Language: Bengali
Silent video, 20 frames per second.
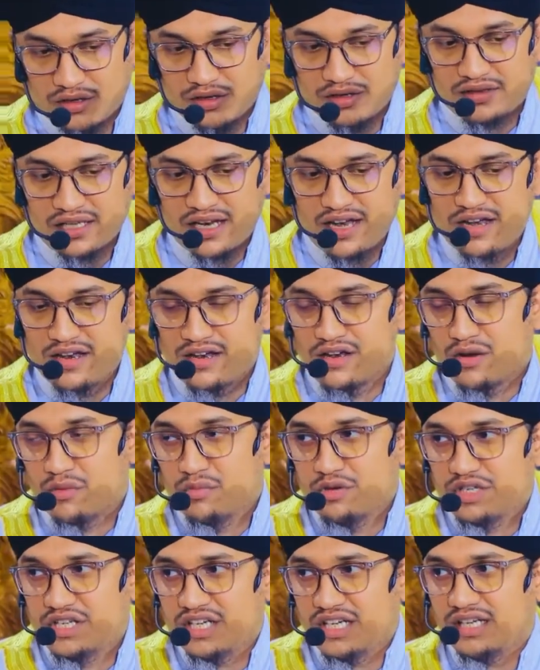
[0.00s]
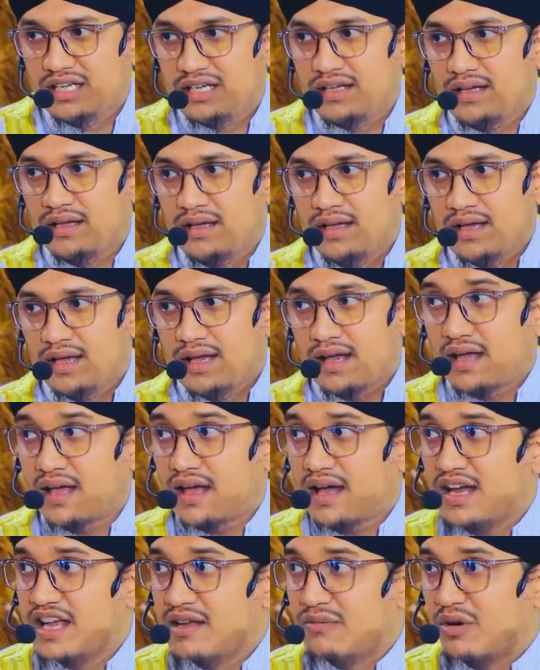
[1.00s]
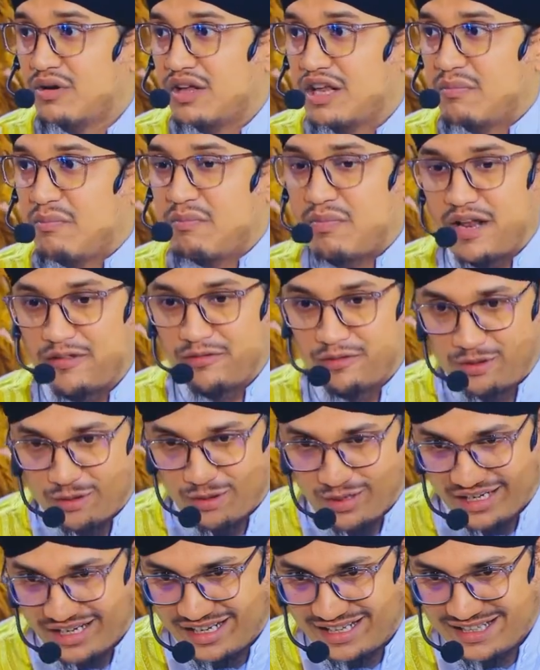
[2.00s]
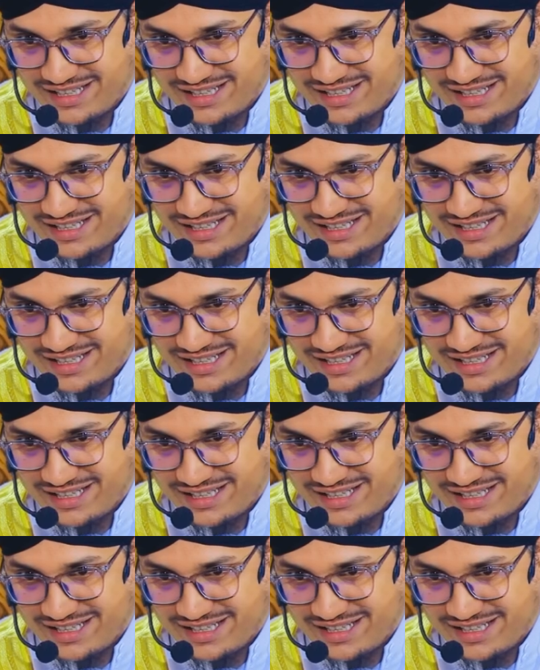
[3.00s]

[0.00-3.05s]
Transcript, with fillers: হয় তাহলে নবীজি খাইবরের প্রান্তরে